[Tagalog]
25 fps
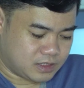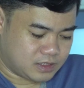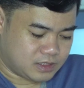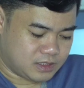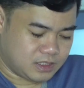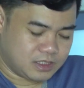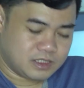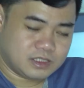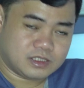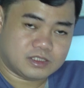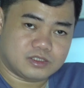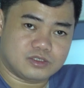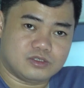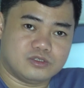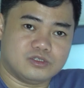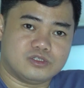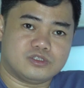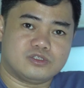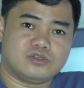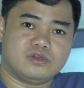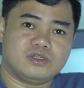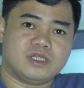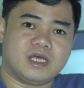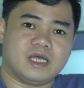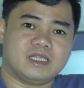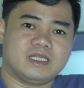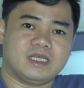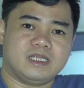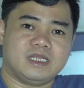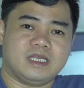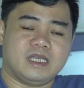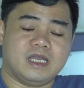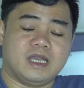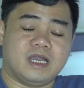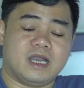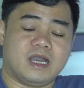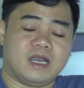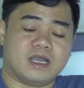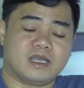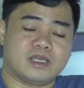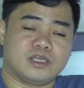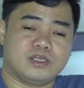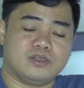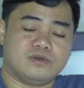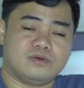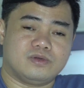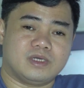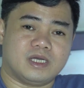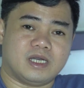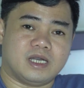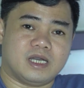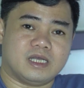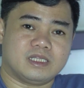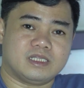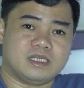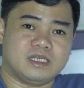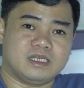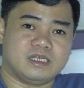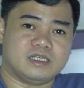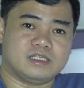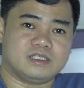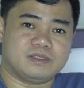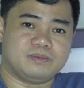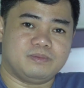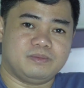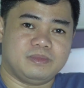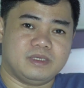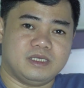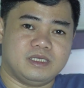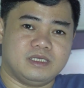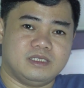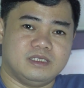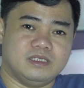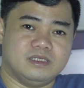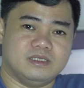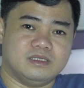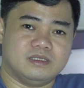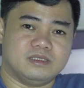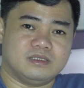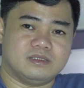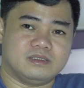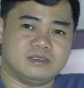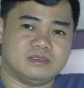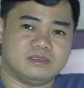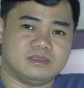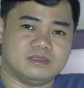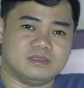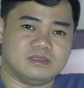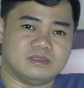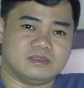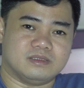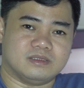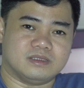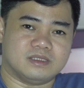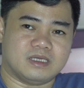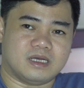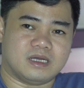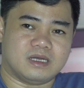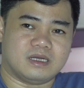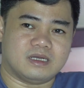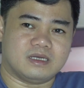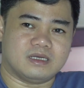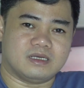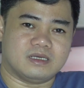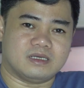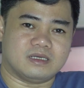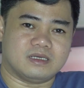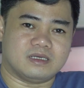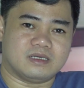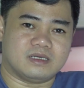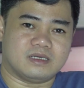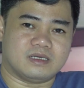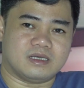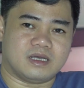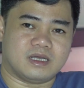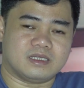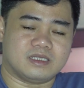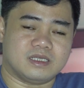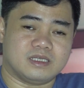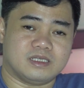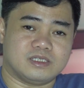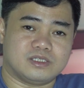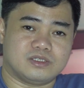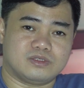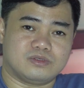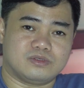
Since gusto natin i-hack yung ating speed ng ating